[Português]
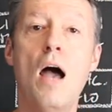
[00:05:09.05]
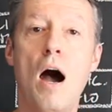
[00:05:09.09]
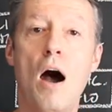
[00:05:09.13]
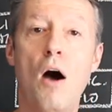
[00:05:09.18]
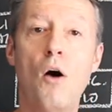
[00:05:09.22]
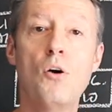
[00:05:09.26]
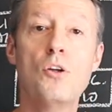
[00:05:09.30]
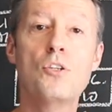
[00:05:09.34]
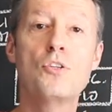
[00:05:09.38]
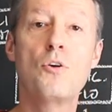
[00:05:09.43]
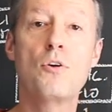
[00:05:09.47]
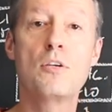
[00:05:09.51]

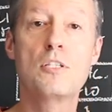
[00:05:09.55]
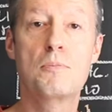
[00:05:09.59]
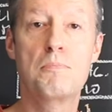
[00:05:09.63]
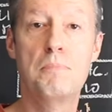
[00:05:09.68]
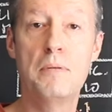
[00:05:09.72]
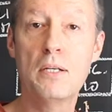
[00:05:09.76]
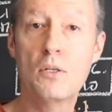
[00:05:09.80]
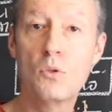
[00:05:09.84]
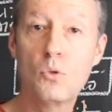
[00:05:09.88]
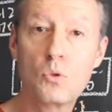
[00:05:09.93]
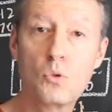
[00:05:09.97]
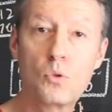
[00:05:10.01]
onde eu
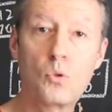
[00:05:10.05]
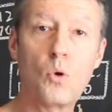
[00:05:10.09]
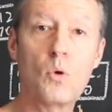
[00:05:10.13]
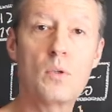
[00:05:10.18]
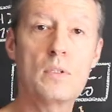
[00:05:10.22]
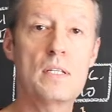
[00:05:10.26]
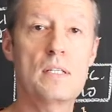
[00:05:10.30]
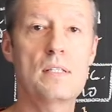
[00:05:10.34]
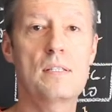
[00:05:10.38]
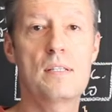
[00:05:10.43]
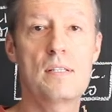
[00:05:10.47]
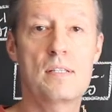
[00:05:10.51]
explico
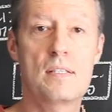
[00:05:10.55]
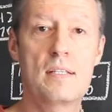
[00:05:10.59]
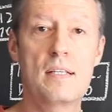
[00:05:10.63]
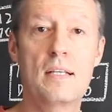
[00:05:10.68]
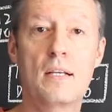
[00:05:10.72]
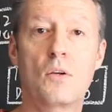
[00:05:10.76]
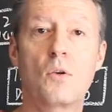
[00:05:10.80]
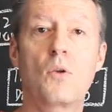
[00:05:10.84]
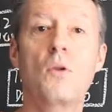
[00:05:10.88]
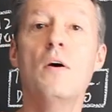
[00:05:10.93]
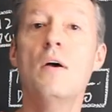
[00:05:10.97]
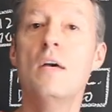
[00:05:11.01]
todo esse
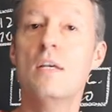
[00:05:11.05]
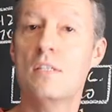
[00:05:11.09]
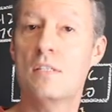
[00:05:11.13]
ciclo.